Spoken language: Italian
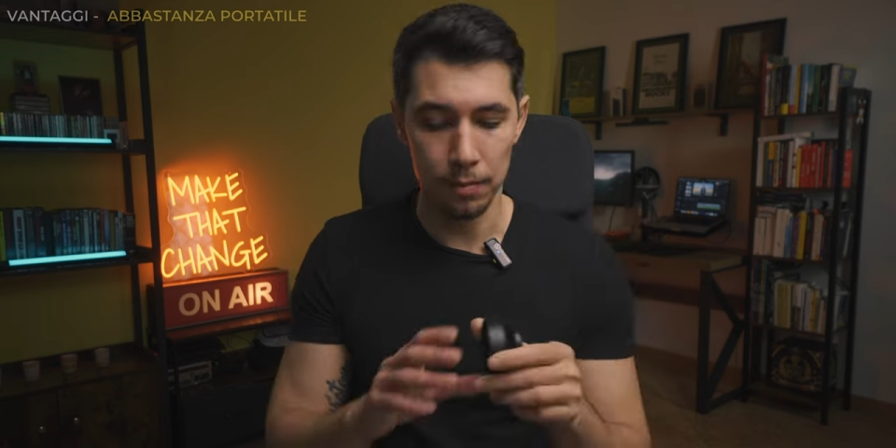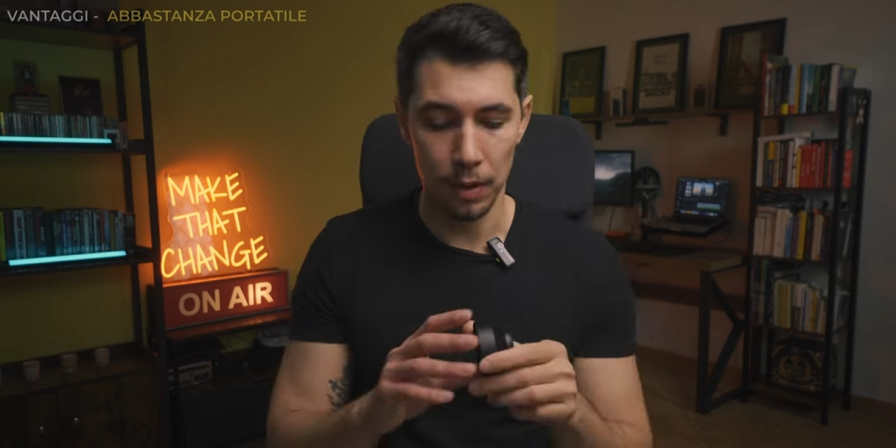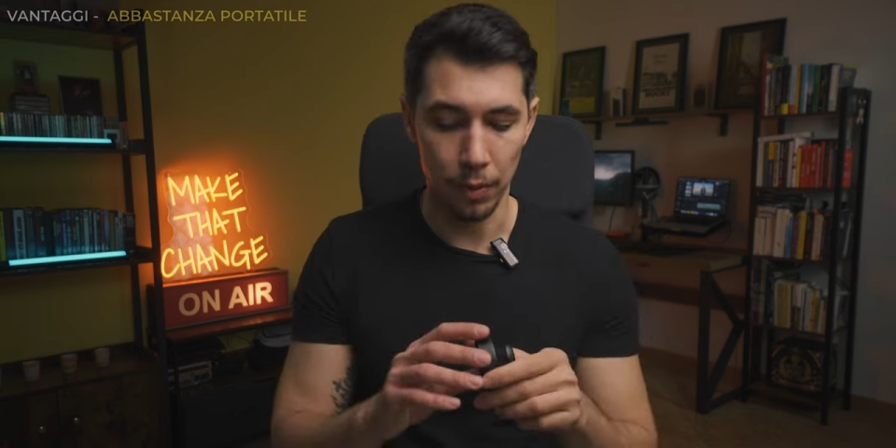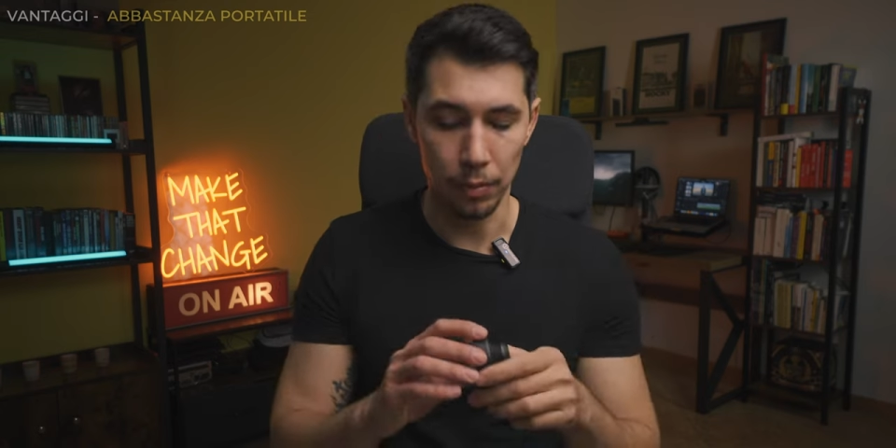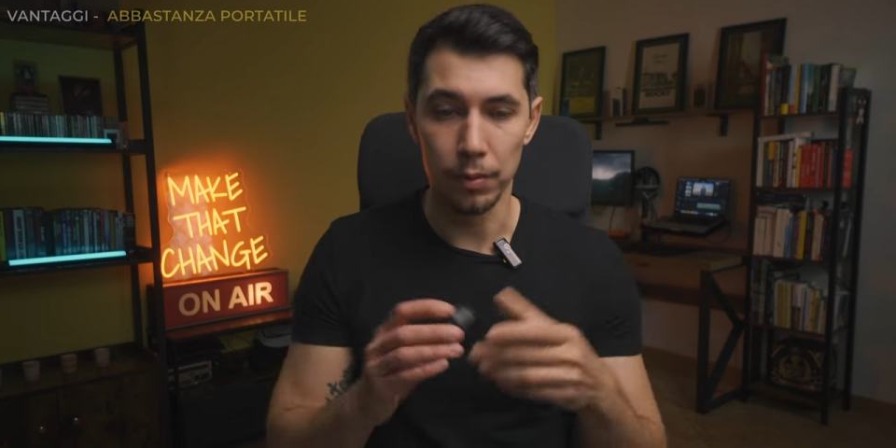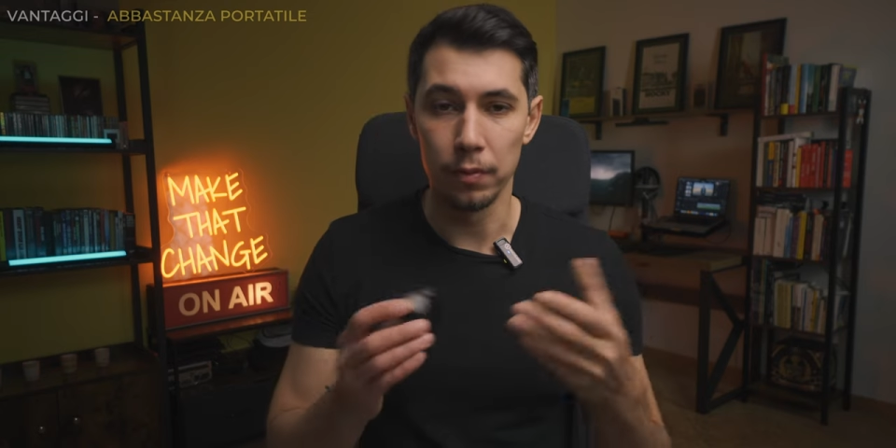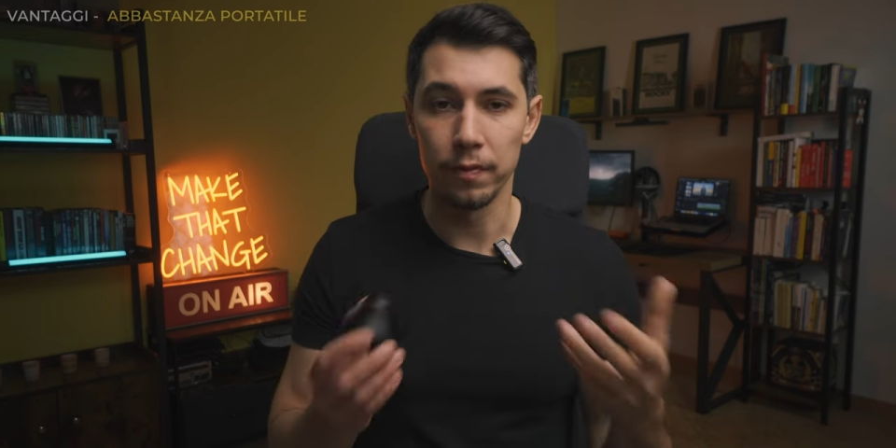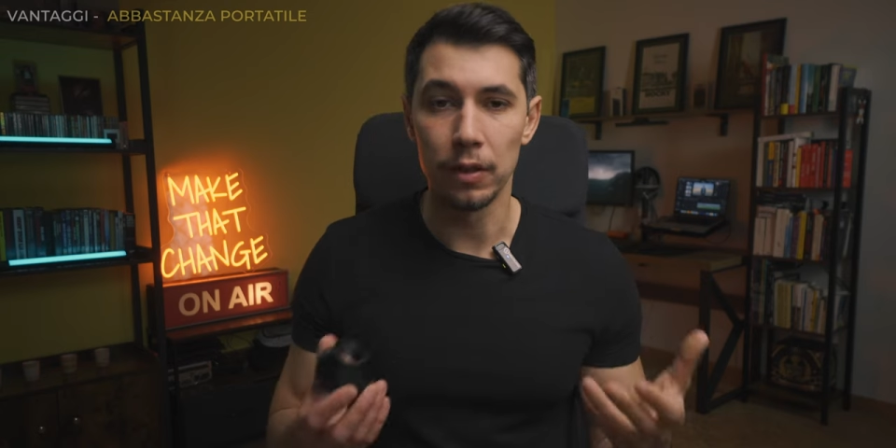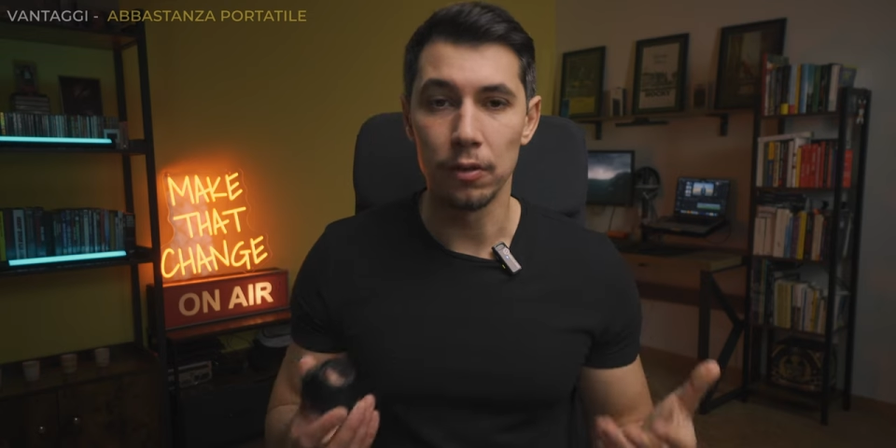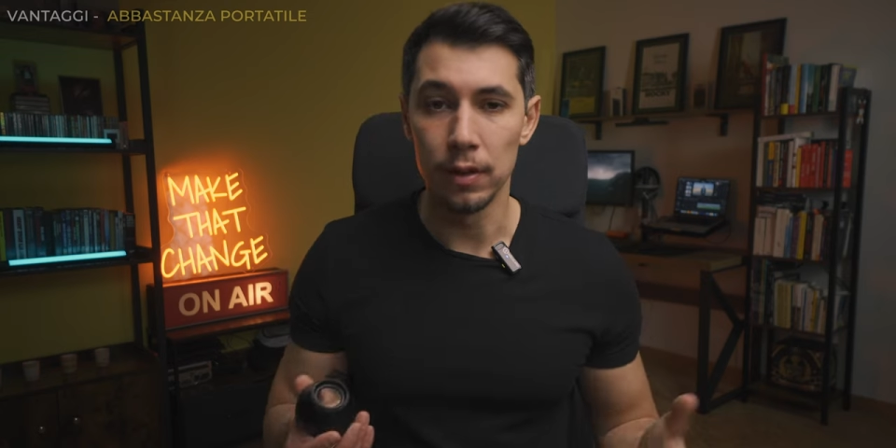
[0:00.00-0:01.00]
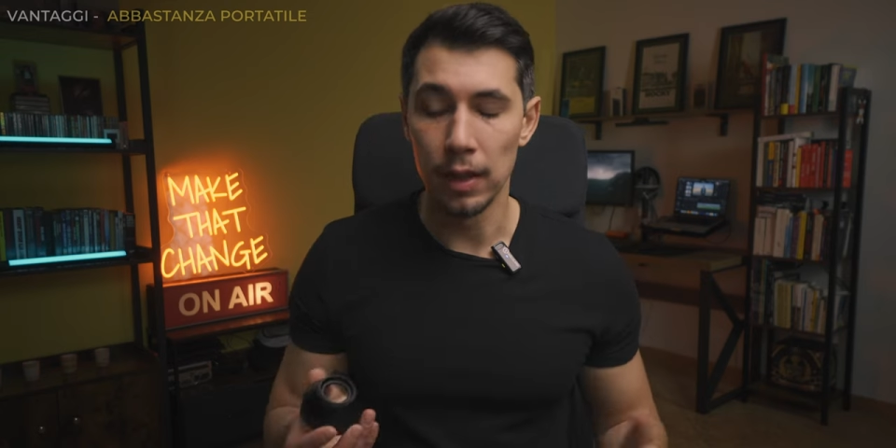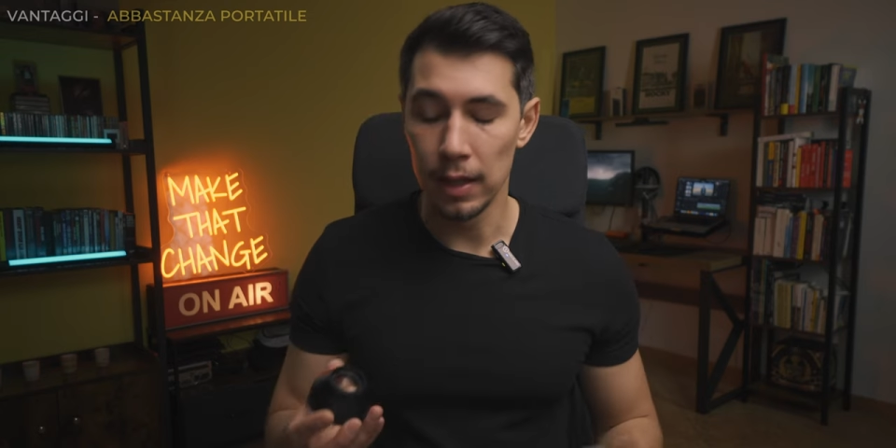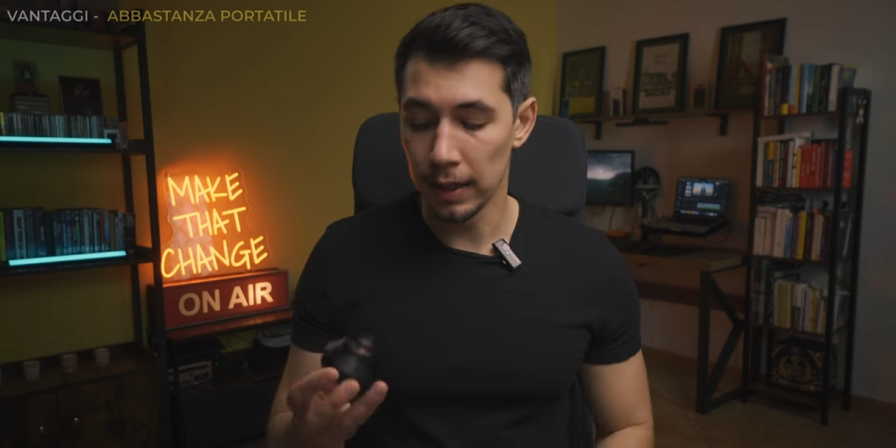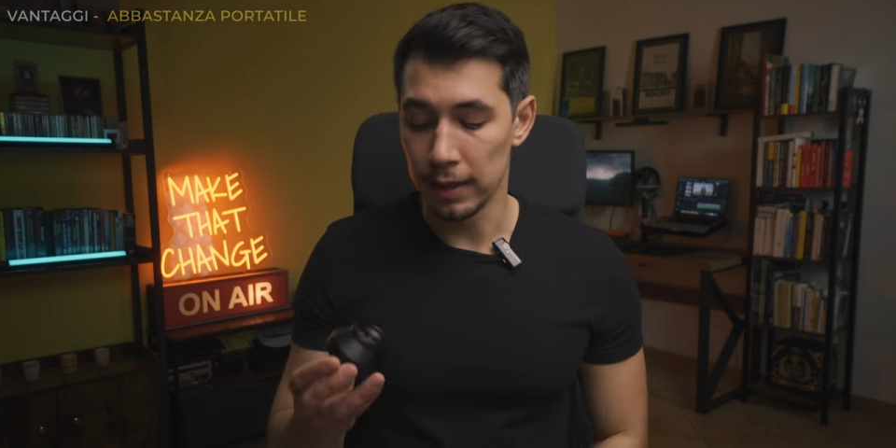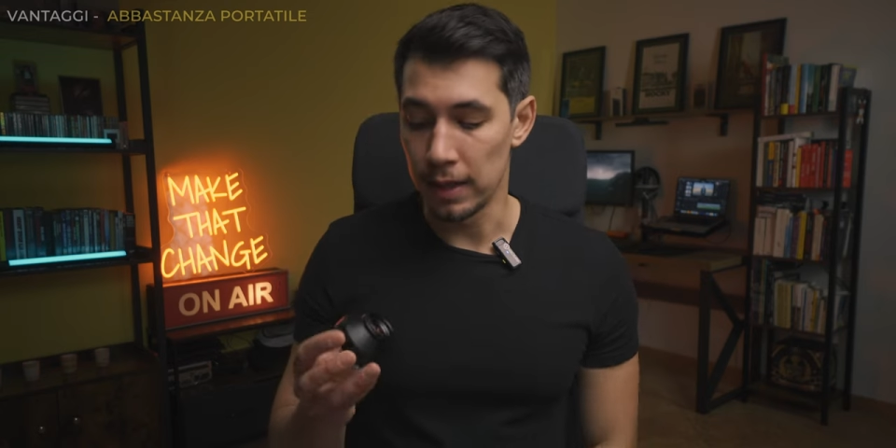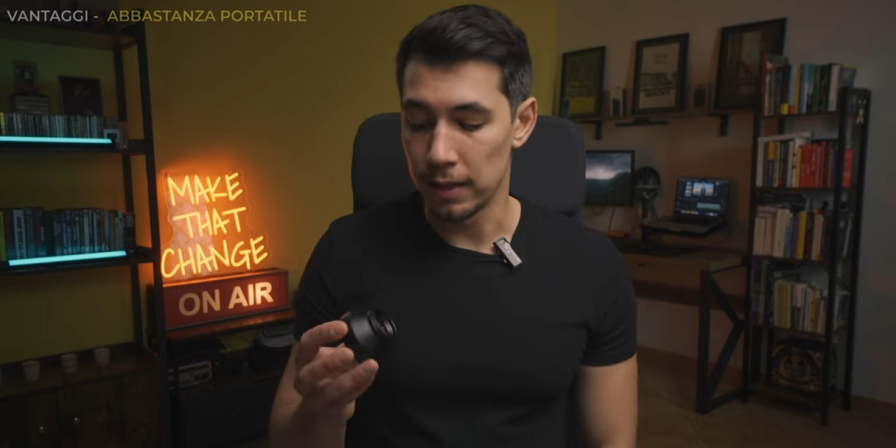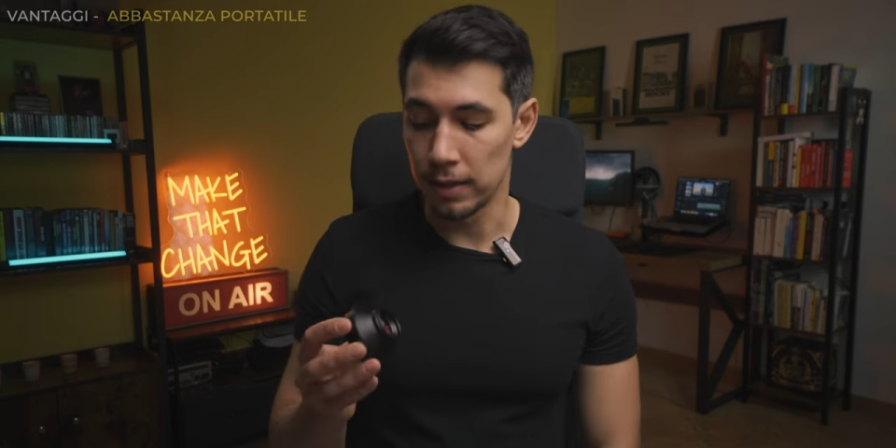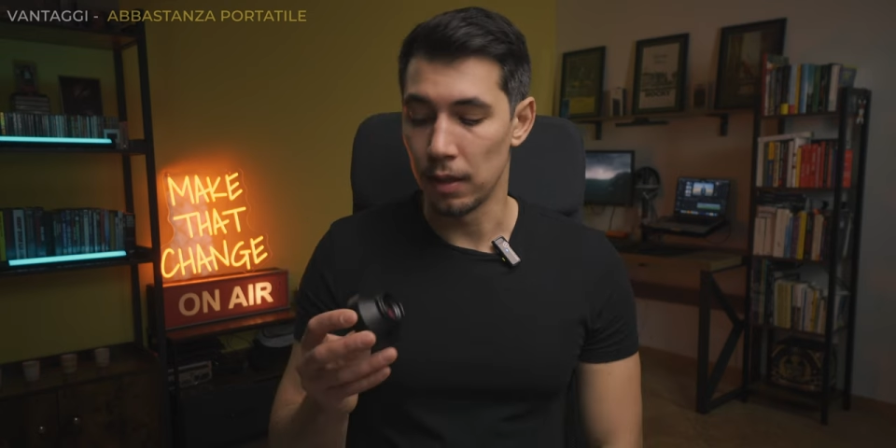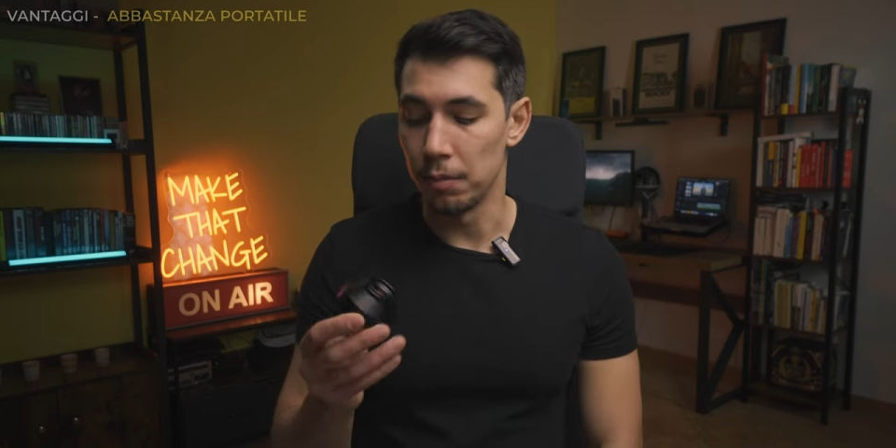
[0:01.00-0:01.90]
ma proprio per un fatto di delicatezza,